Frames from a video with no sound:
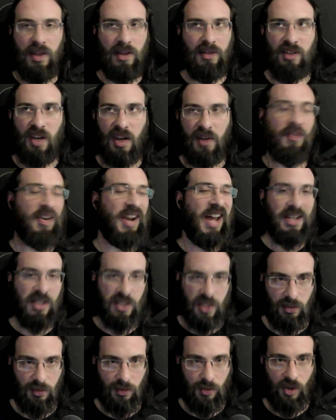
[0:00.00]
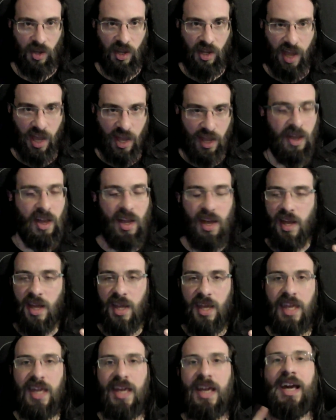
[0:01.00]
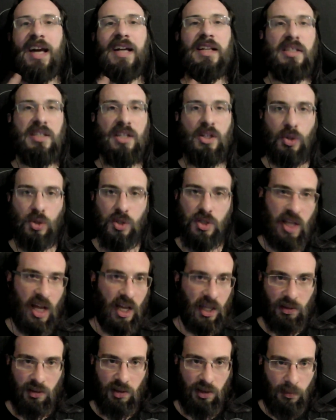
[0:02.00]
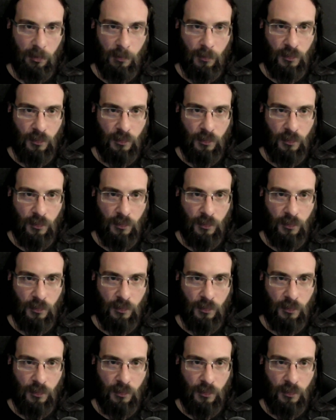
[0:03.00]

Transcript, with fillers: tre frasi, ok? Incassi costanti